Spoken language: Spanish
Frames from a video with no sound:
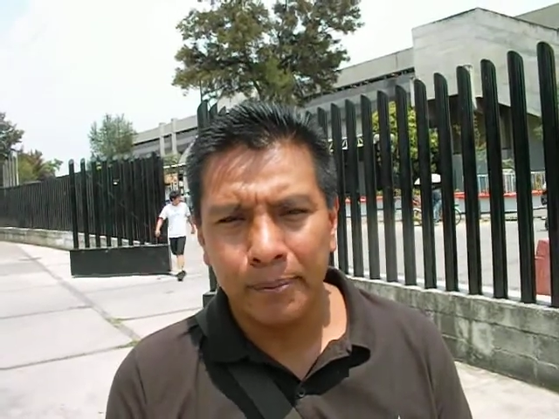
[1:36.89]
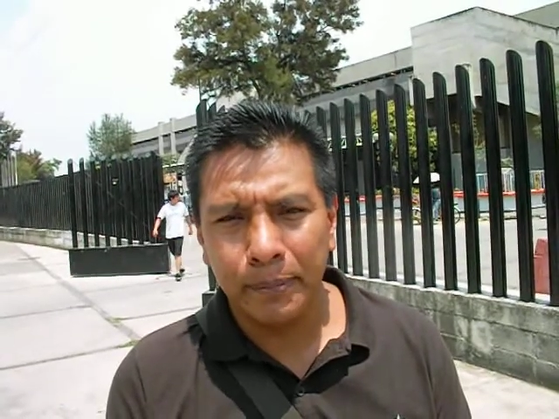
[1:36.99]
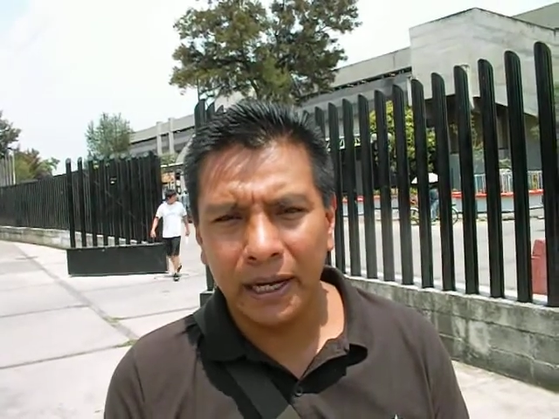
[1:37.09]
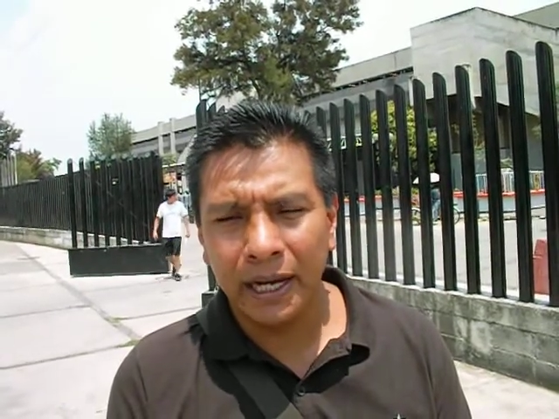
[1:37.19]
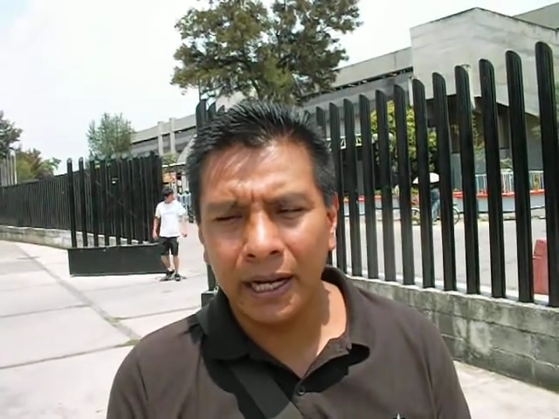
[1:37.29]

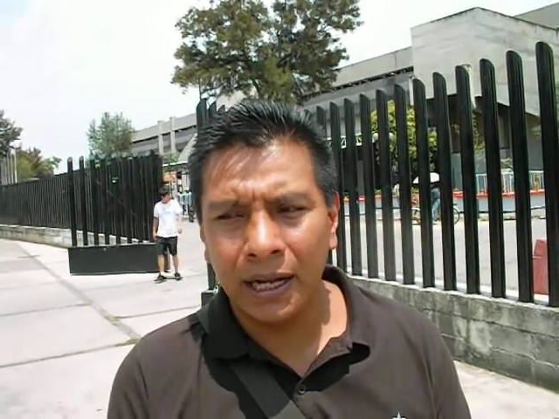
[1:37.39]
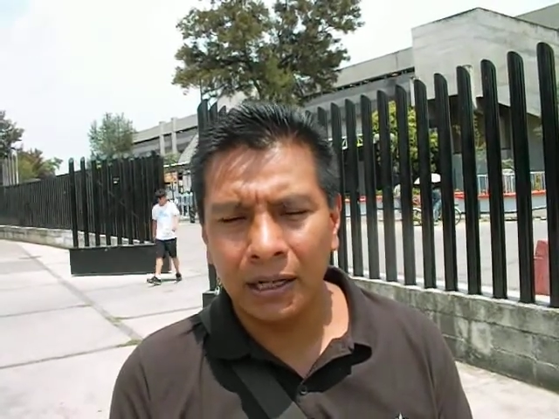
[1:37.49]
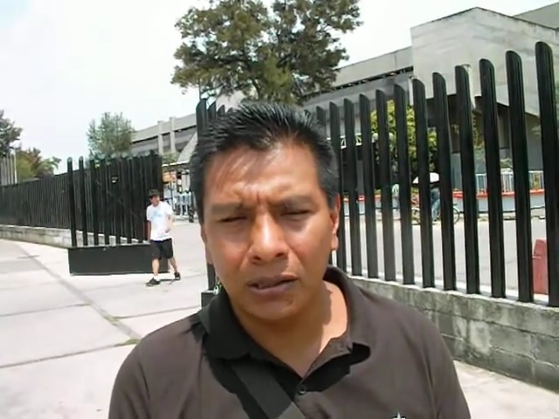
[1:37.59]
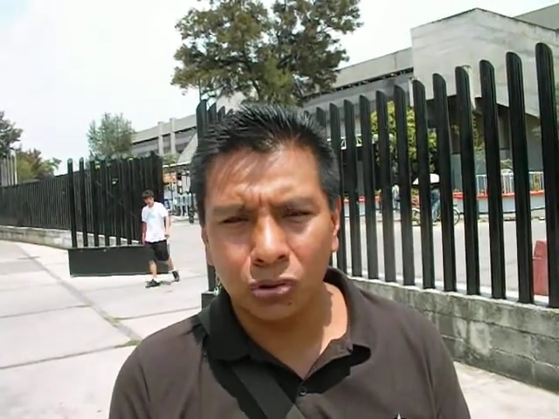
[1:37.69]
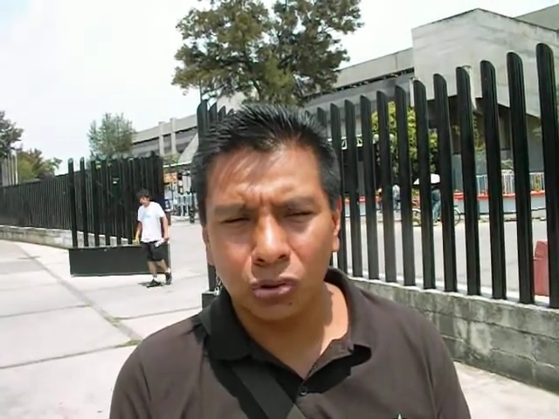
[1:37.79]
pera,
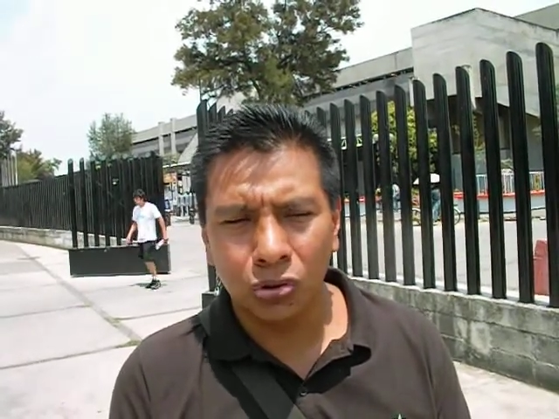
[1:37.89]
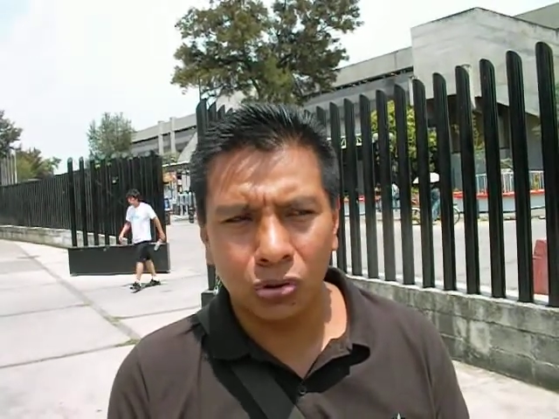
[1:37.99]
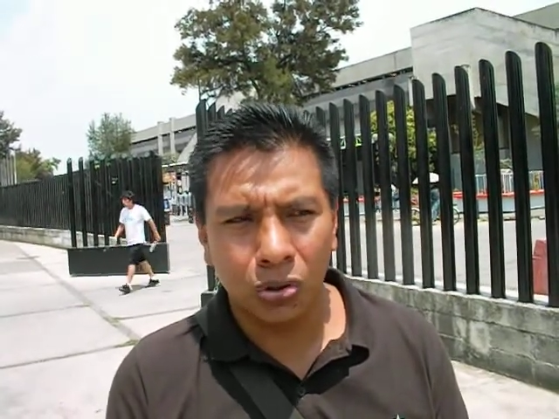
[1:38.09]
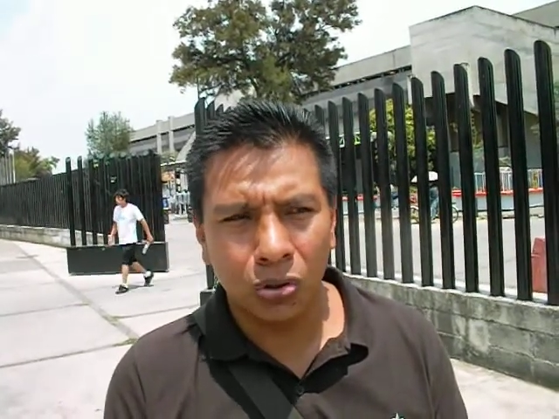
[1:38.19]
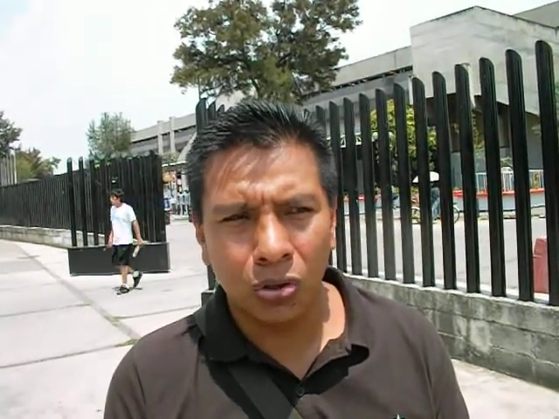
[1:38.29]
con
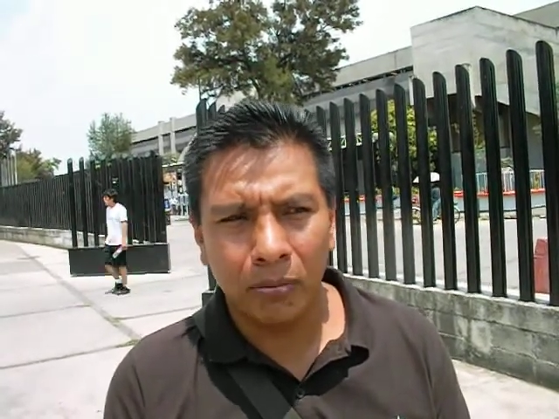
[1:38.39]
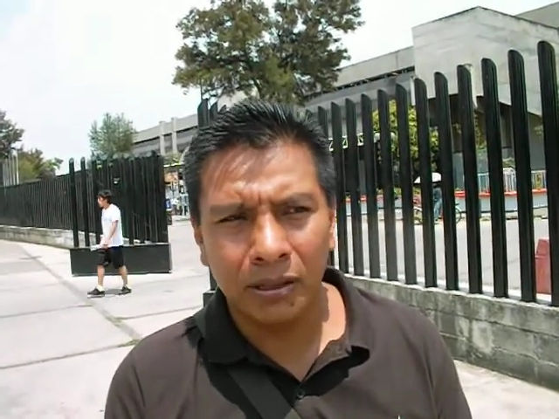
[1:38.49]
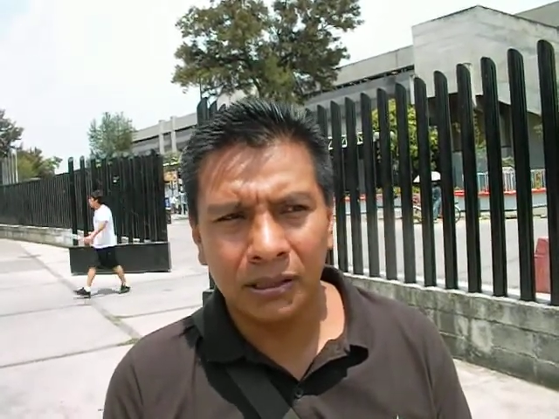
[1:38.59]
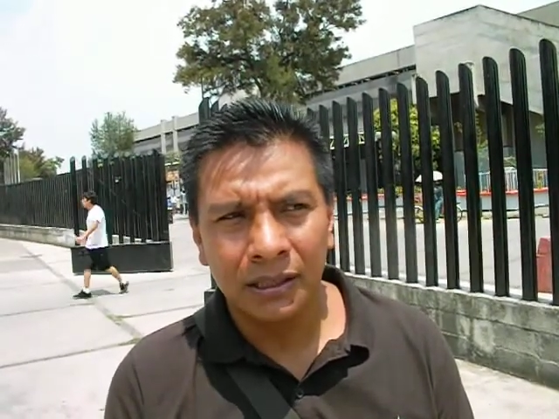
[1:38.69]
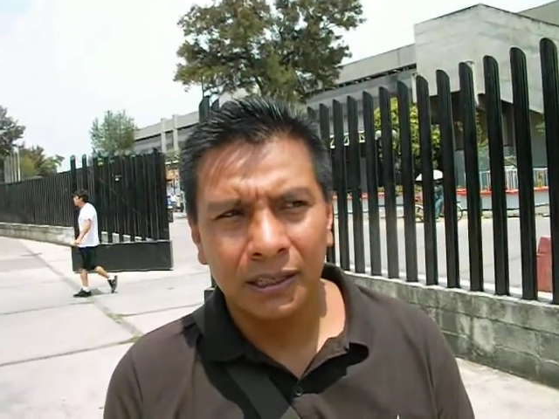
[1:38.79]
todo lo demás.
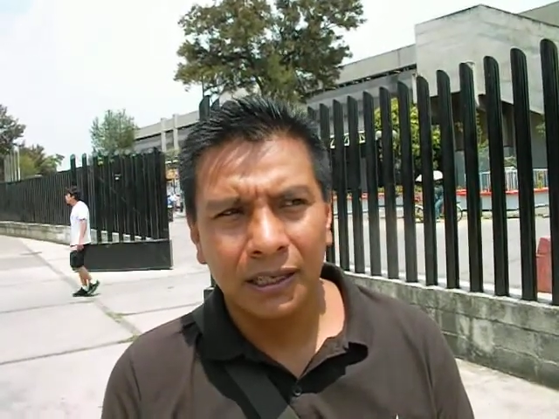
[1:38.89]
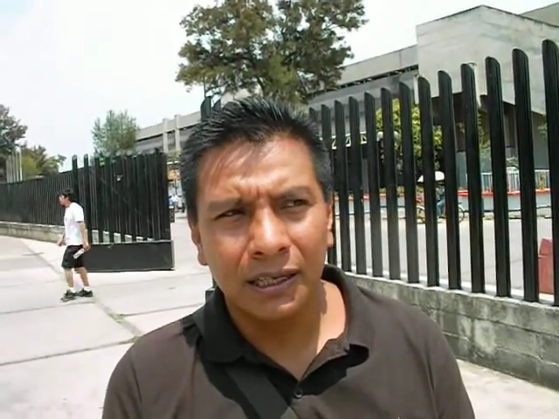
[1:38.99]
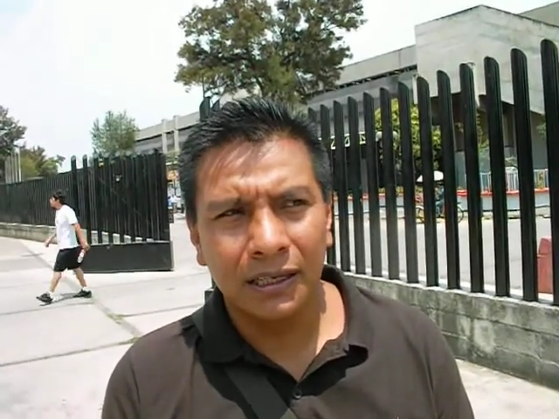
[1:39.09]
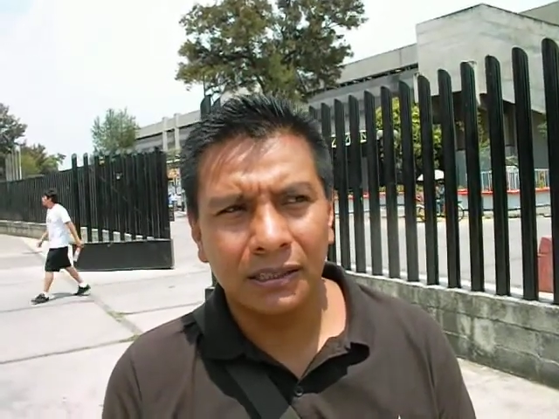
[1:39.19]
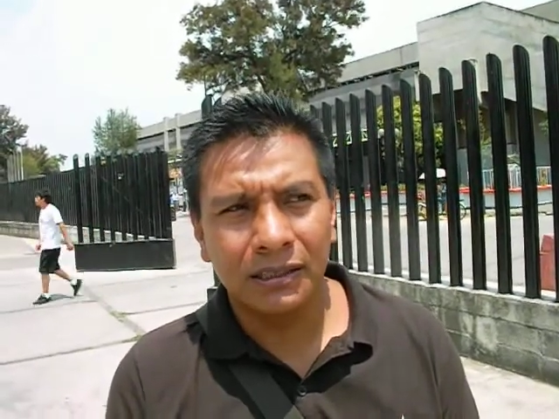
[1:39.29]

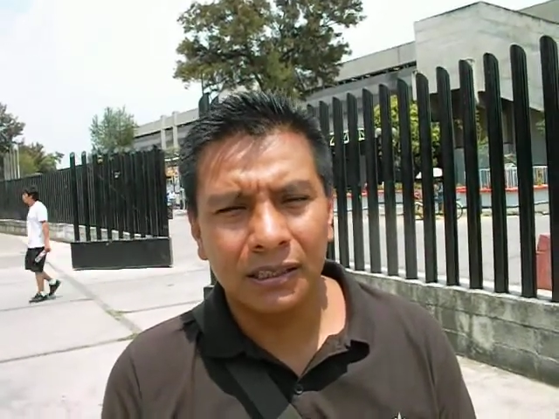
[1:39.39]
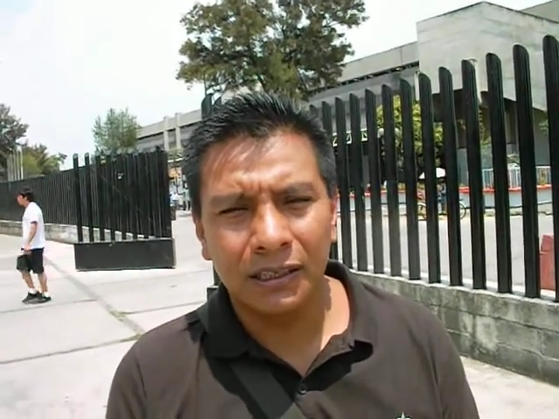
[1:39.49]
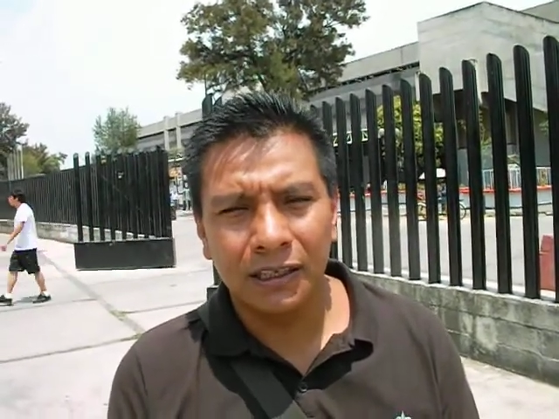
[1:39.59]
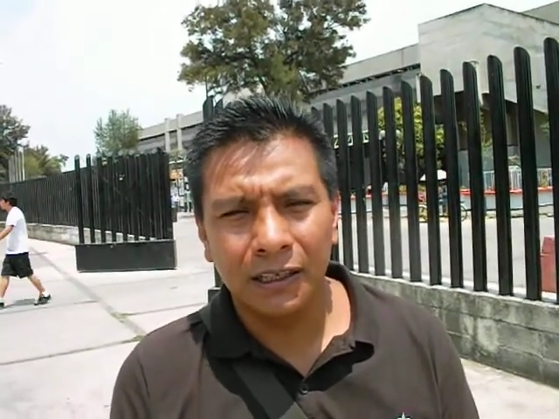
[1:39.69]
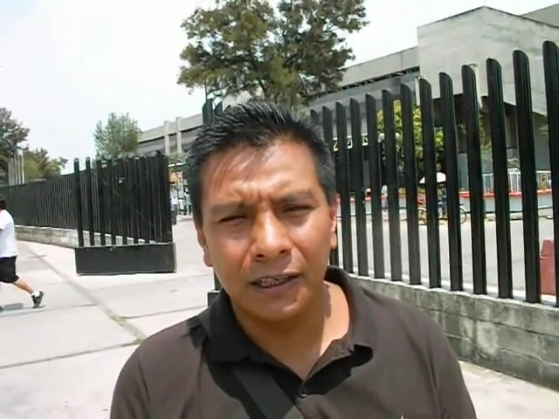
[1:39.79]

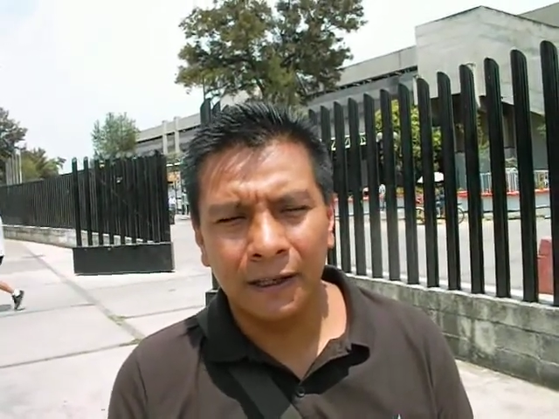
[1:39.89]
Este,